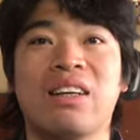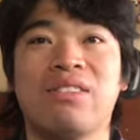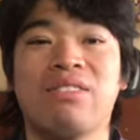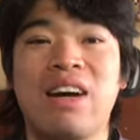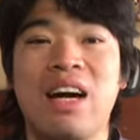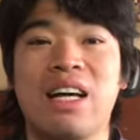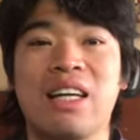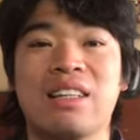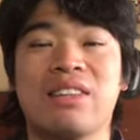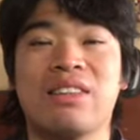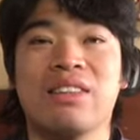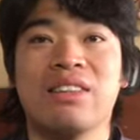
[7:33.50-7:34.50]
まあ、
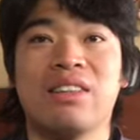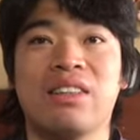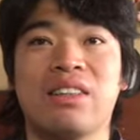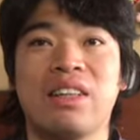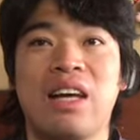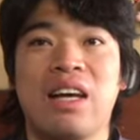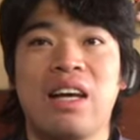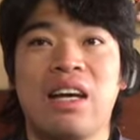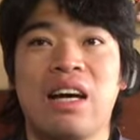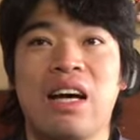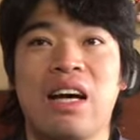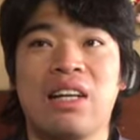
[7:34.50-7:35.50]
ちょっとね、
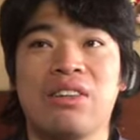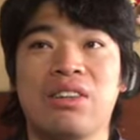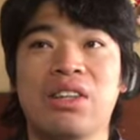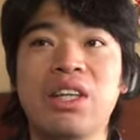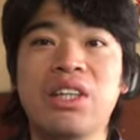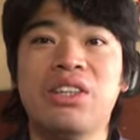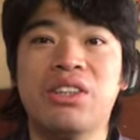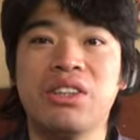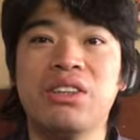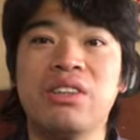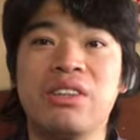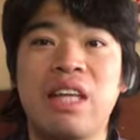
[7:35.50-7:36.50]
あの、飲酒
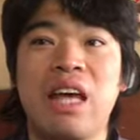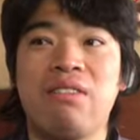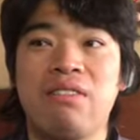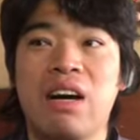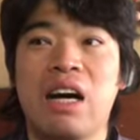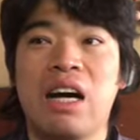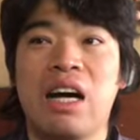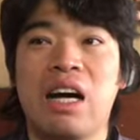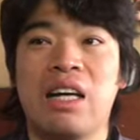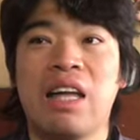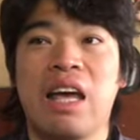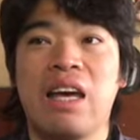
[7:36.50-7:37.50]
運転
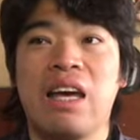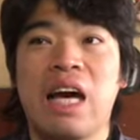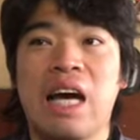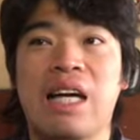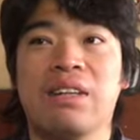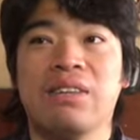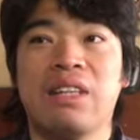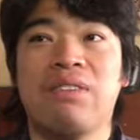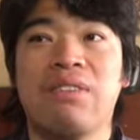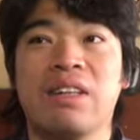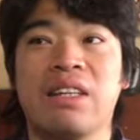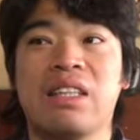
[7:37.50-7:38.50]
はね、あの、や
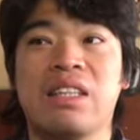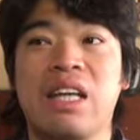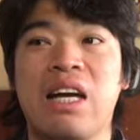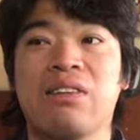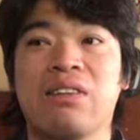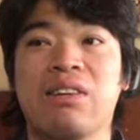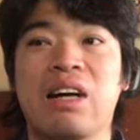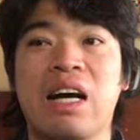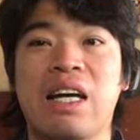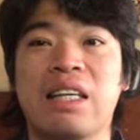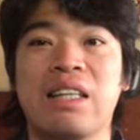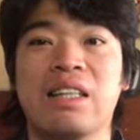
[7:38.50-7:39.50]
め、しない方
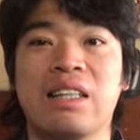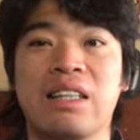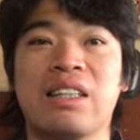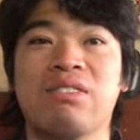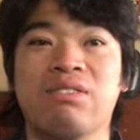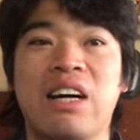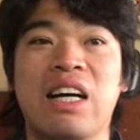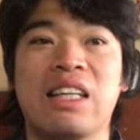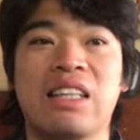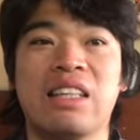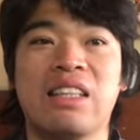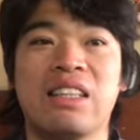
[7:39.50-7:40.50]
がいい。まあ、
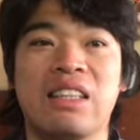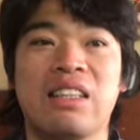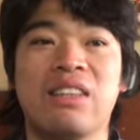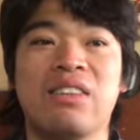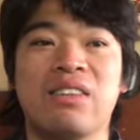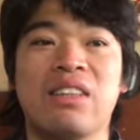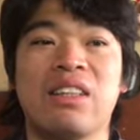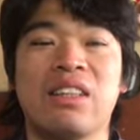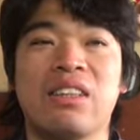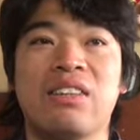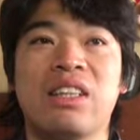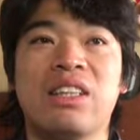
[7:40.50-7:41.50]

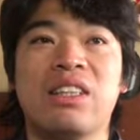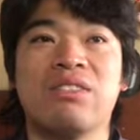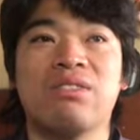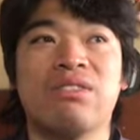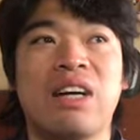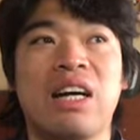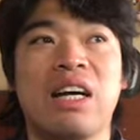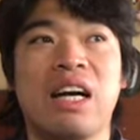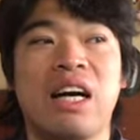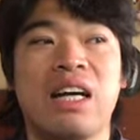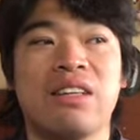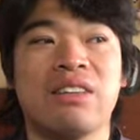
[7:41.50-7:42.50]
いつ、ま
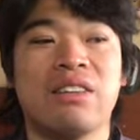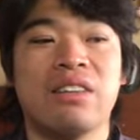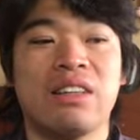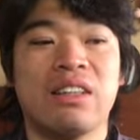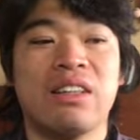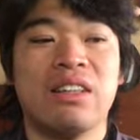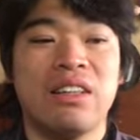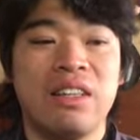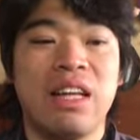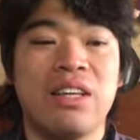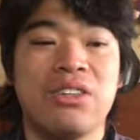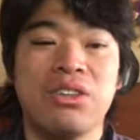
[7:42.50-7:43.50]
あ、あの、
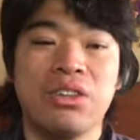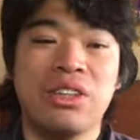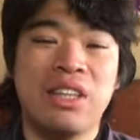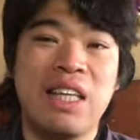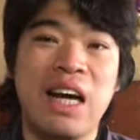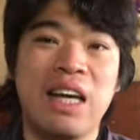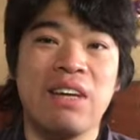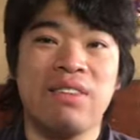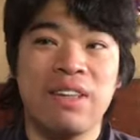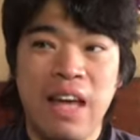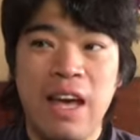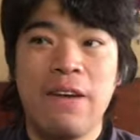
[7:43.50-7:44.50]
ね、常識だけど
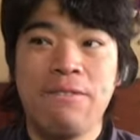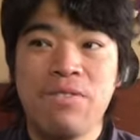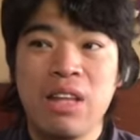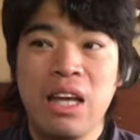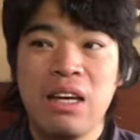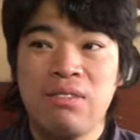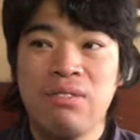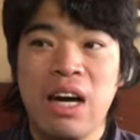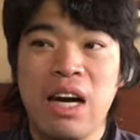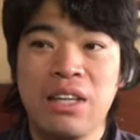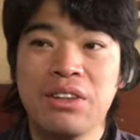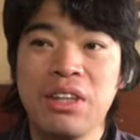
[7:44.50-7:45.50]
もね、
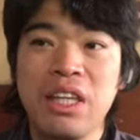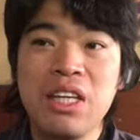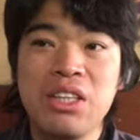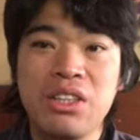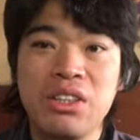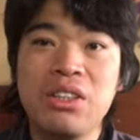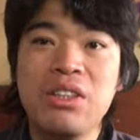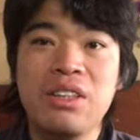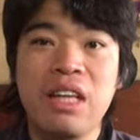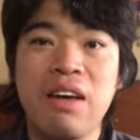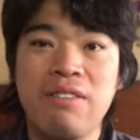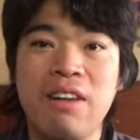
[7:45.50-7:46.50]
まあ、あの、飲酒運
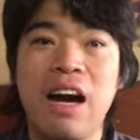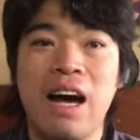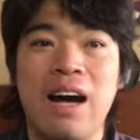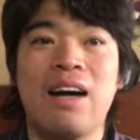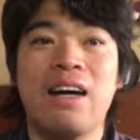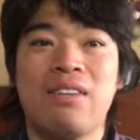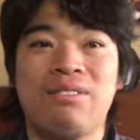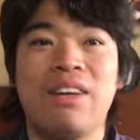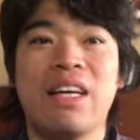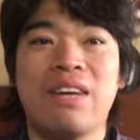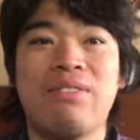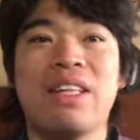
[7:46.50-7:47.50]
転は、ま
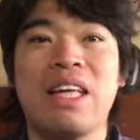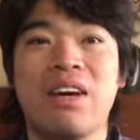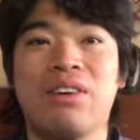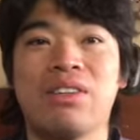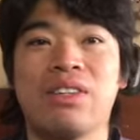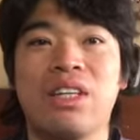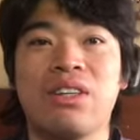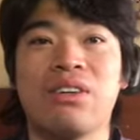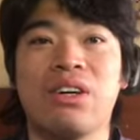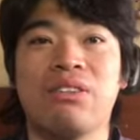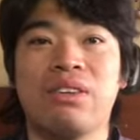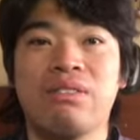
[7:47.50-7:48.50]
あ、やめてほしい
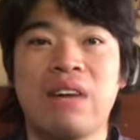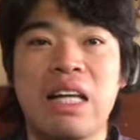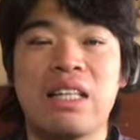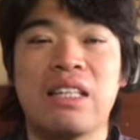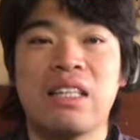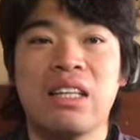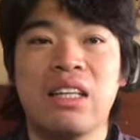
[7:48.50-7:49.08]
と思います。